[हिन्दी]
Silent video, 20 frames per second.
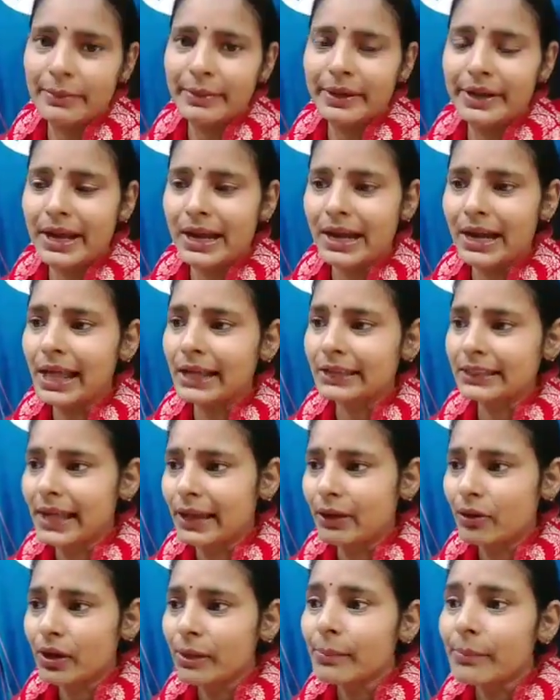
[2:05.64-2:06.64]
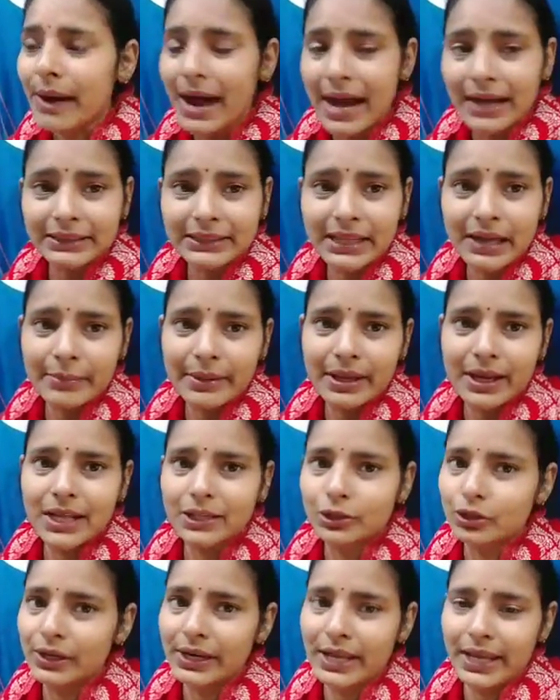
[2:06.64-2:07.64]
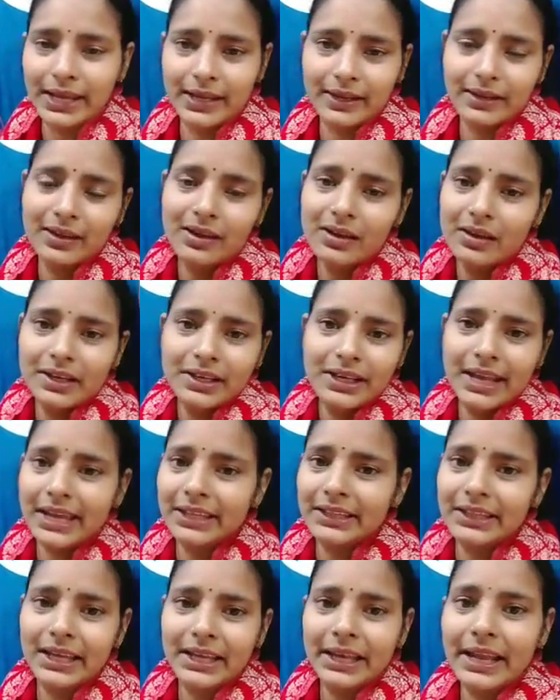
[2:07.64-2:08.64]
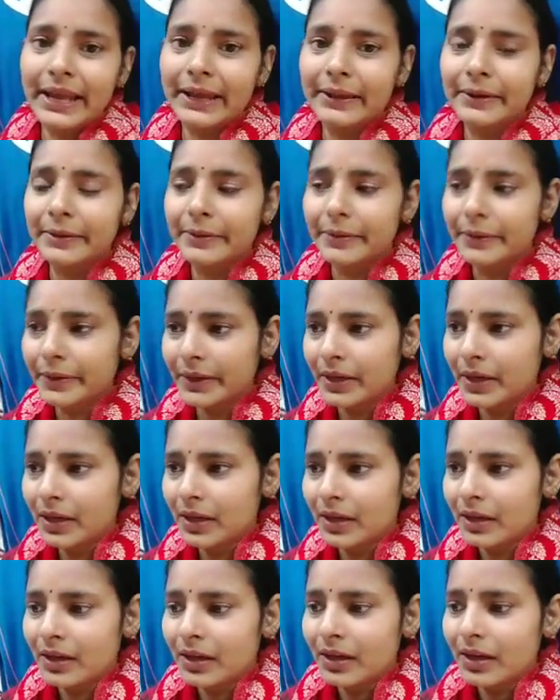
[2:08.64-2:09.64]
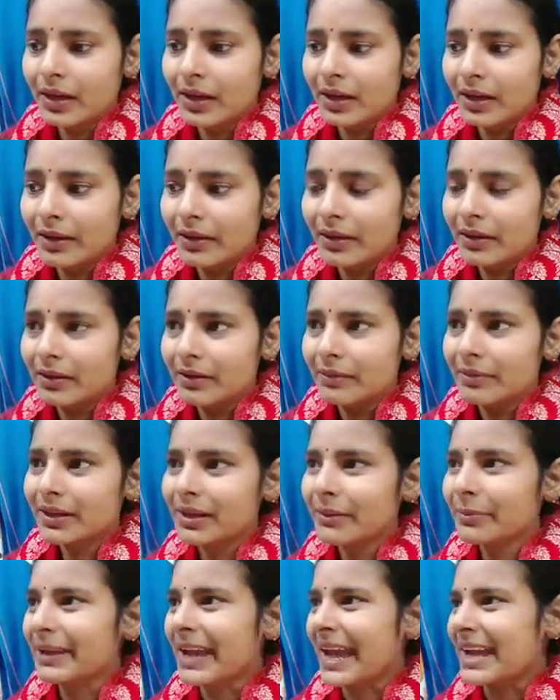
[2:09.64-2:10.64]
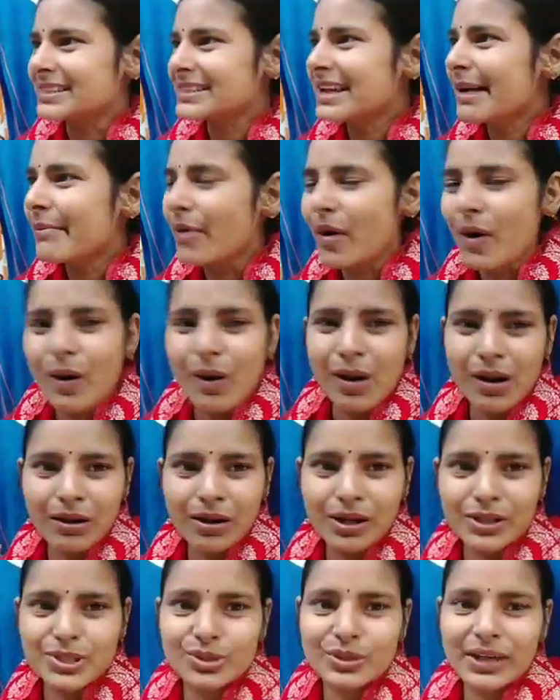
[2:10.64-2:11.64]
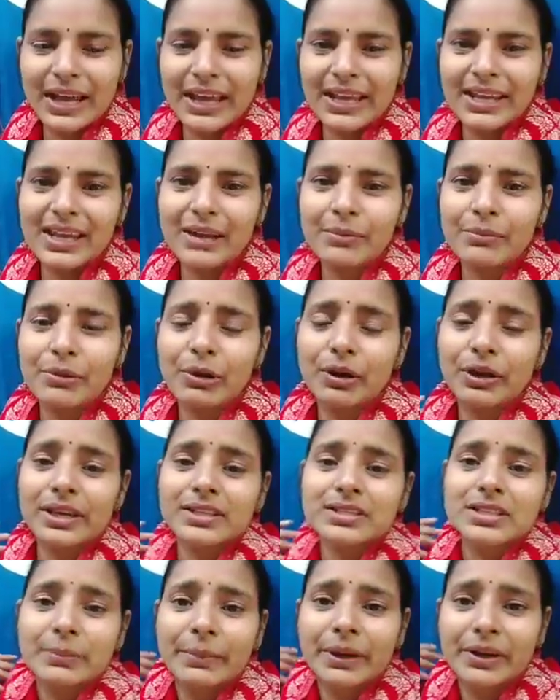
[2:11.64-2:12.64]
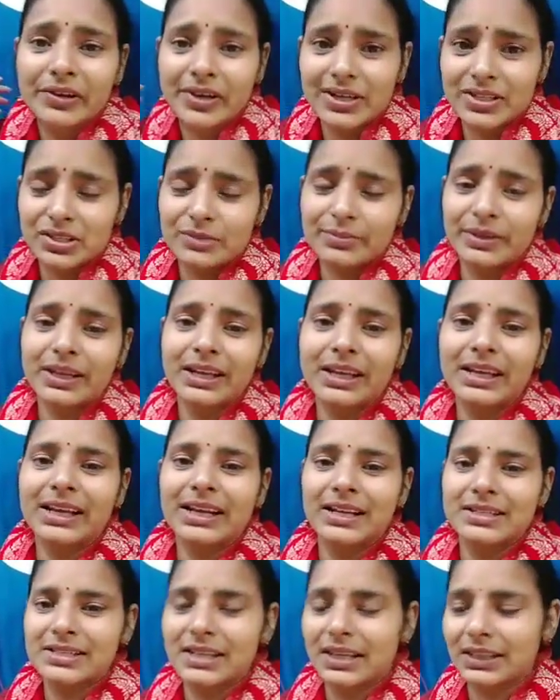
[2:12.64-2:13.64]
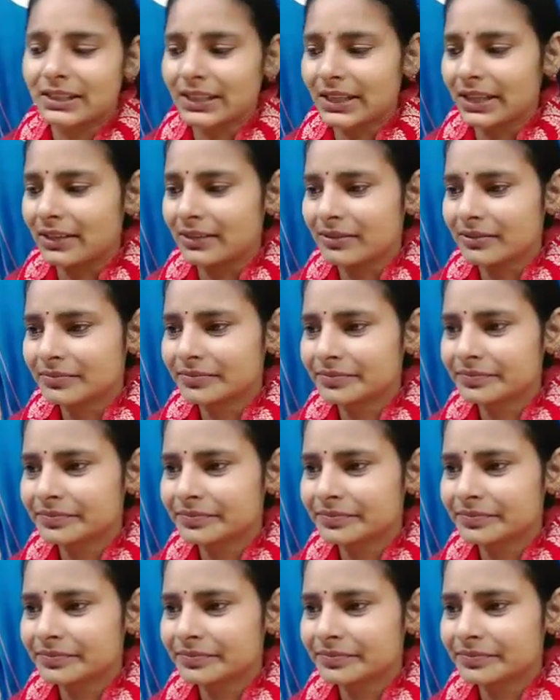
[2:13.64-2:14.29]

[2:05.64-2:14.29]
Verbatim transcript: में भी डर लगता है कोई मांगता भी ना तो नहीं नहीं देना है मतलब कैसा माहौल हो चुका है कि हम लोग किसी पर ट्रस्ट भी नहीं कर सकते हैं